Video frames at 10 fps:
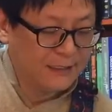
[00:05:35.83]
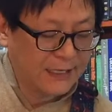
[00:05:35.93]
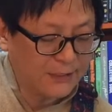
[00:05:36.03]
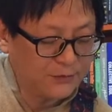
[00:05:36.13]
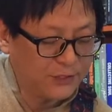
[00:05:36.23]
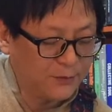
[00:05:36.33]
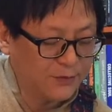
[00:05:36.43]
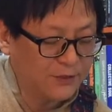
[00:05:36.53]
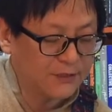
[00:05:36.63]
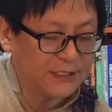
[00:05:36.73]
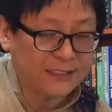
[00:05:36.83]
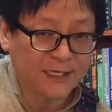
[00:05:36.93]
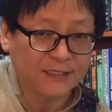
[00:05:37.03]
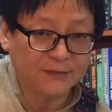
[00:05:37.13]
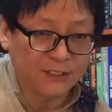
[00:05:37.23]
아주 기본적인 형태 제가
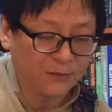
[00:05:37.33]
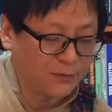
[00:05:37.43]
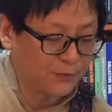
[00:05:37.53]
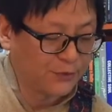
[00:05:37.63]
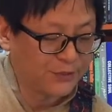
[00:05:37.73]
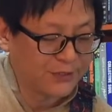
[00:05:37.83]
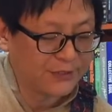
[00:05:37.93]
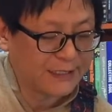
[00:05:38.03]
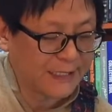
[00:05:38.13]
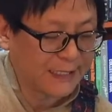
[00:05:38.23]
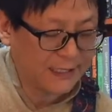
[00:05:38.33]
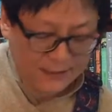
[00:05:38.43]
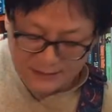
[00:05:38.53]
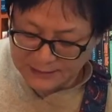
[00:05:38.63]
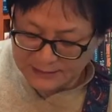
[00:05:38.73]
지금 시범을 보여드렸는데
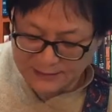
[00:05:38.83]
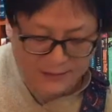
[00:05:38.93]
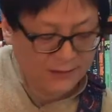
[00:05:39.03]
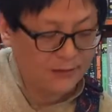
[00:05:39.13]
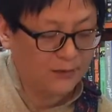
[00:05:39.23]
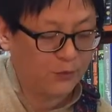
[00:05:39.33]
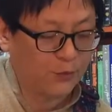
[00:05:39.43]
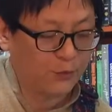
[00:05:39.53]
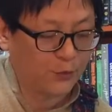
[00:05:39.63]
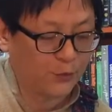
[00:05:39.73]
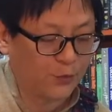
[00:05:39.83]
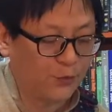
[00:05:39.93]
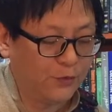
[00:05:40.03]
이렇게 5도,